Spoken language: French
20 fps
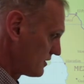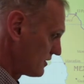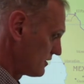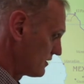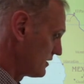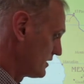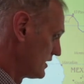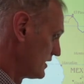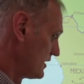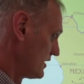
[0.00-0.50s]

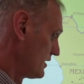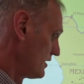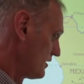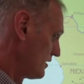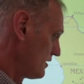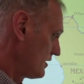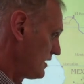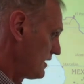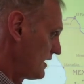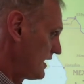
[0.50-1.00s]
euh,
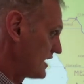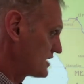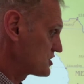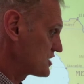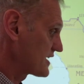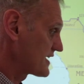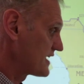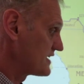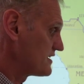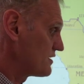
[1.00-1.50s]
à
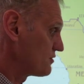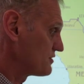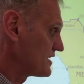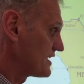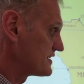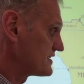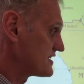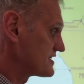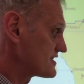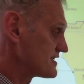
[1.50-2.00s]
chaque année, on
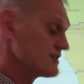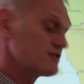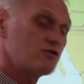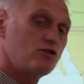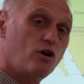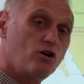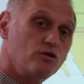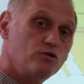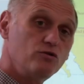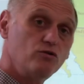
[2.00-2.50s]
en décide
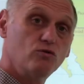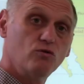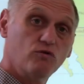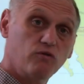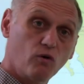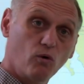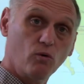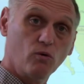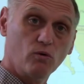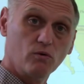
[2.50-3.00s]
d'un
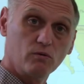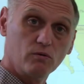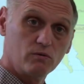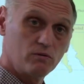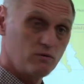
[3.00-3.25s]
nouveau.